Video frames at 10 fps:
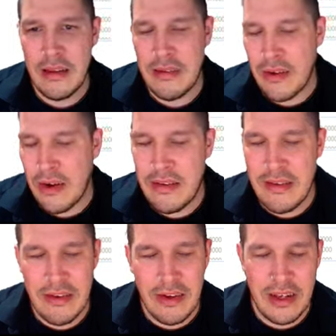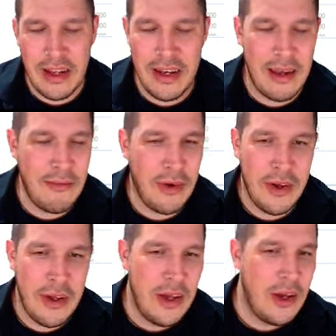zahlt es halt dann einfach.
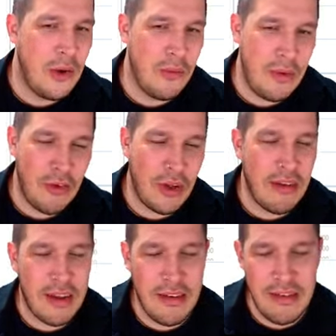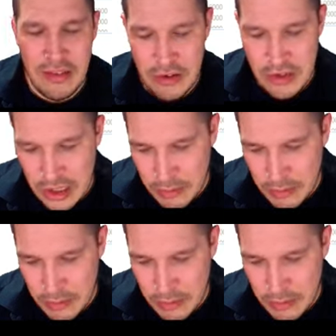Und wenn es euch das Ganze interessiert,